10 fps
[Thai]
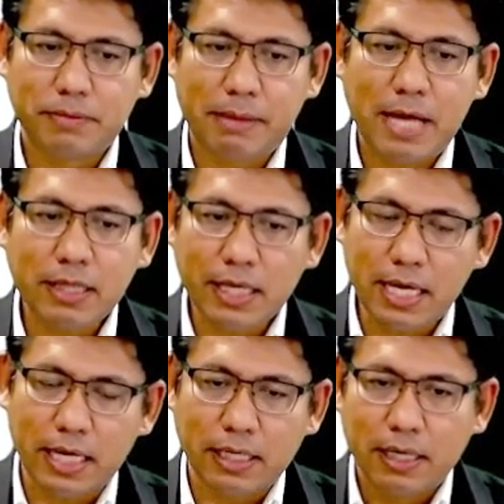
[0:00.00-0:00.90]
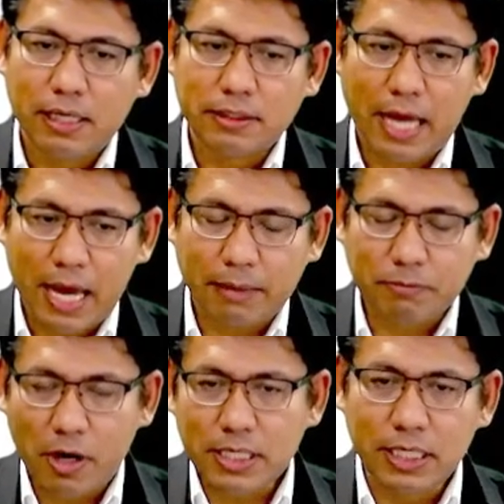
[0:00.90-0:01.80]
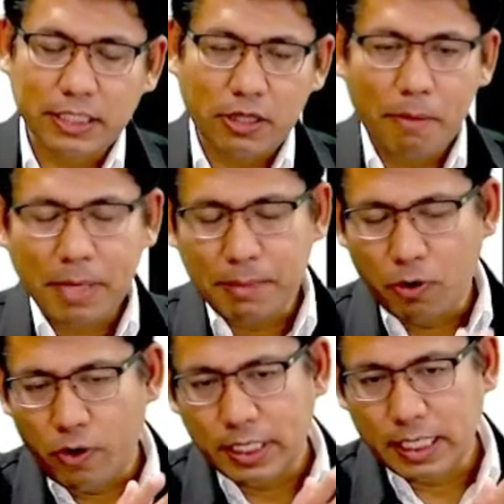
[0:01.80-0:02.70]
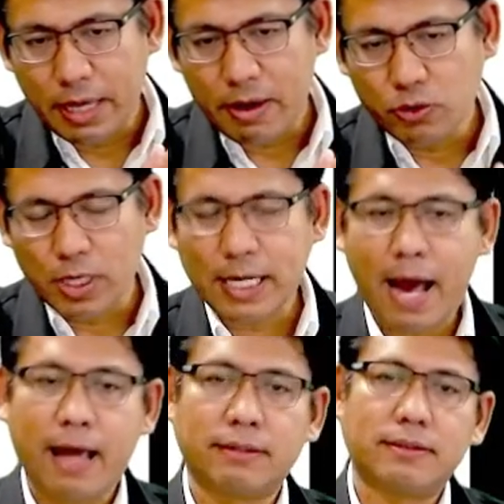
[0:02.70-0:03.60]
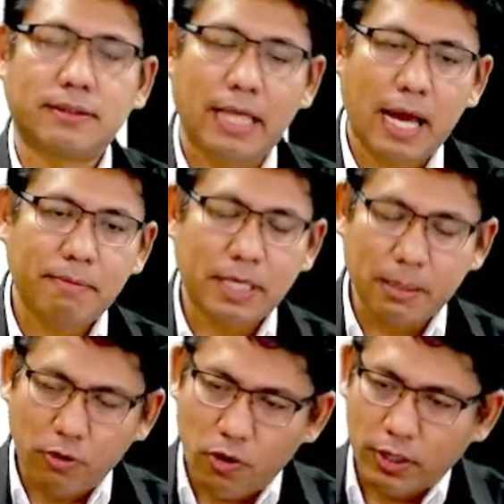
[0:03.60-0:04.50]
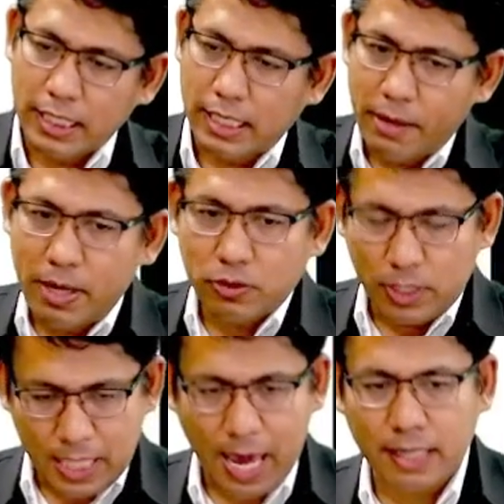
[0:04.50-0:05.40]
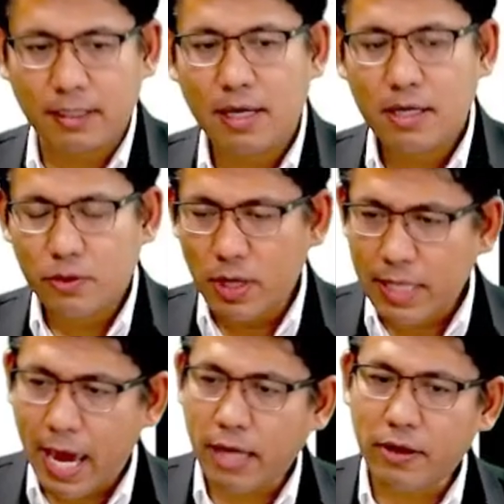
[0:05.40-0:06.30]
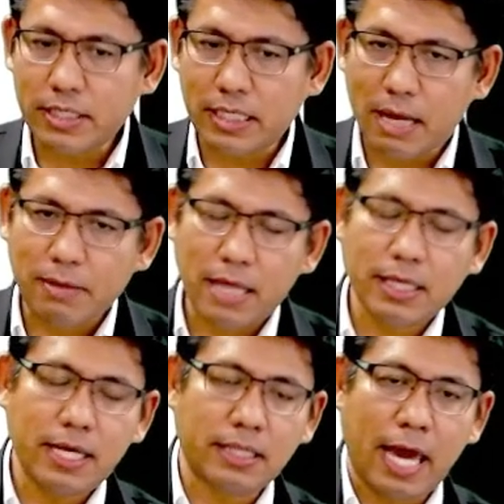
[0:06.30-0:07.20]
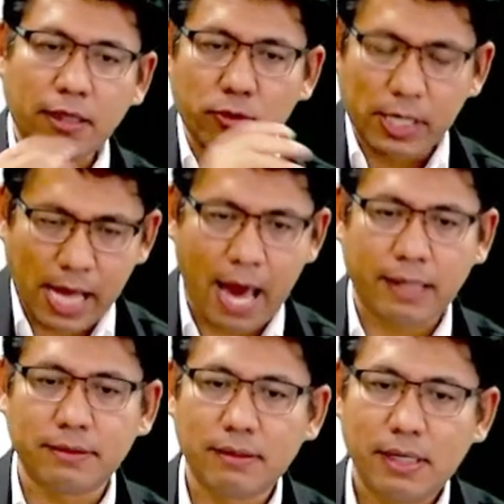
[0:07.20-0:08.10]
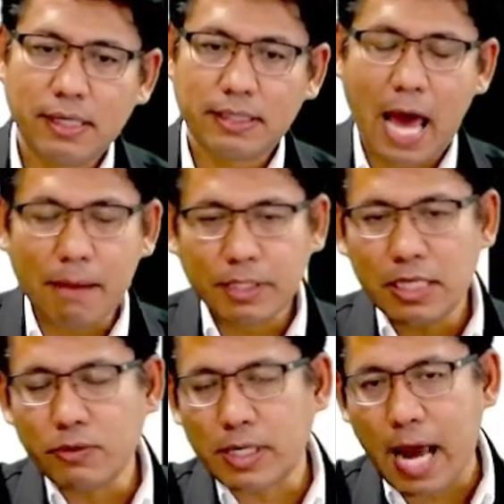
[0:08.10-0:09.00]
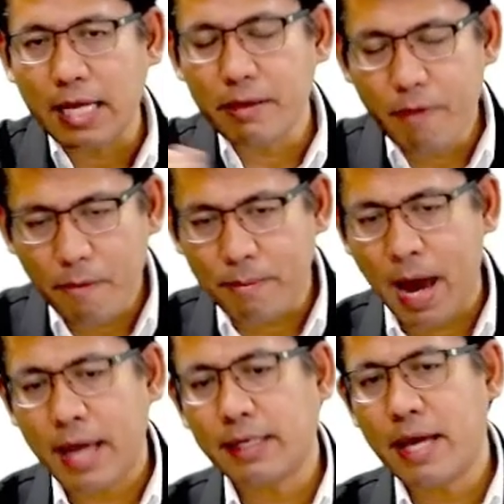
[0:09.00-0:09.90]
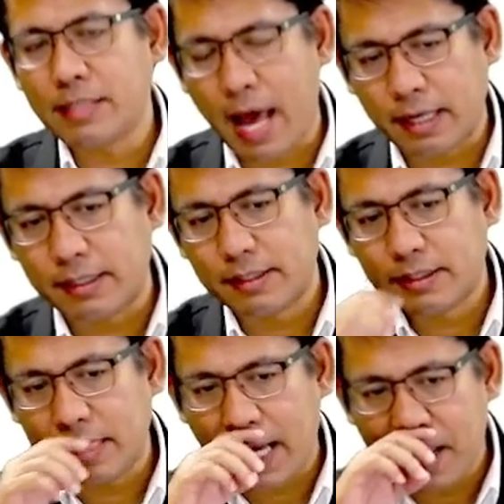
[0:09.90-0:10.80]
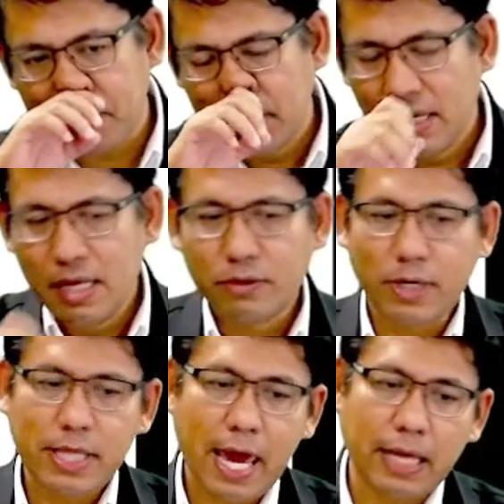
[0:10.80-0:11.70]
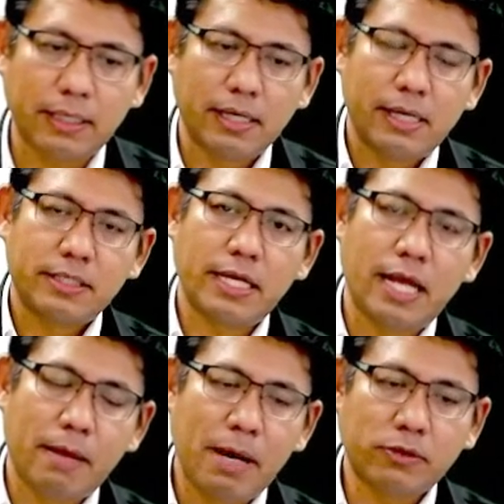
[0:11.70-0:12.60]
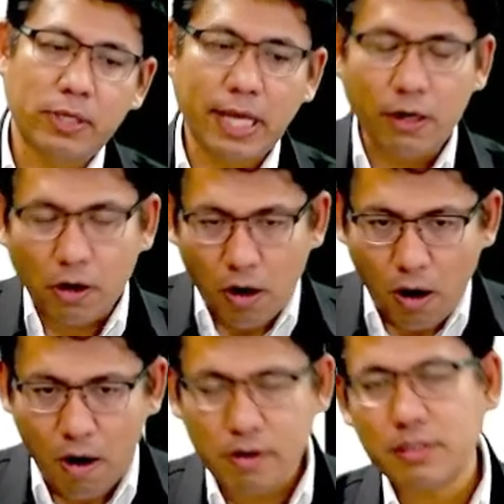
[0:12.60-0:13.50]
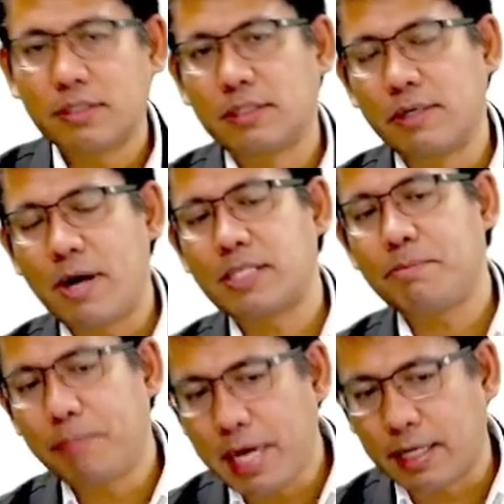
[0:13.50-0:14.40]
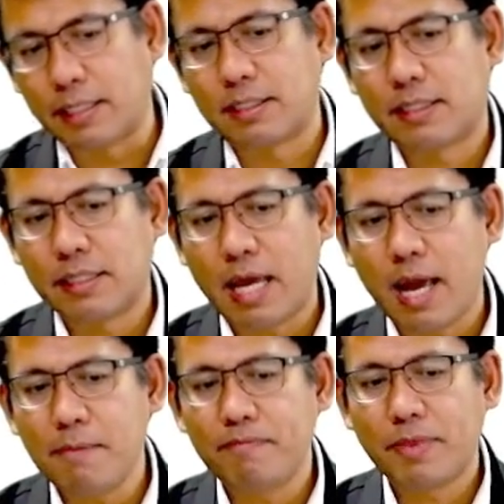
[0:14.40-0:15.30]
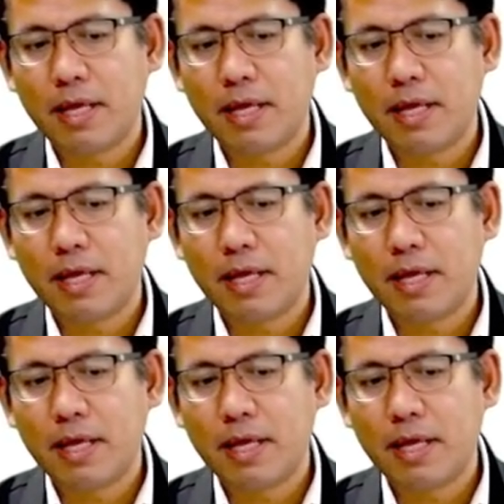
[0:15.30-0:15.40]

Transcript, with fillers: ทำหน้าที่แทนก็คือจะต้องมีบุคคลหนึ่งเรียกว่าตัวการนะครับอีกบุคคลหนึ่งเรียกว่าตัวแทนตัวแทนก็จะทำหน้าที่แทนตัวการตามที่ตัวการได้มอบหมายได้สั่งนะครับตัวแทนเช่นอะไรบ้างตัวแทนออกของหรือว่าชิปปิ้งนะครับ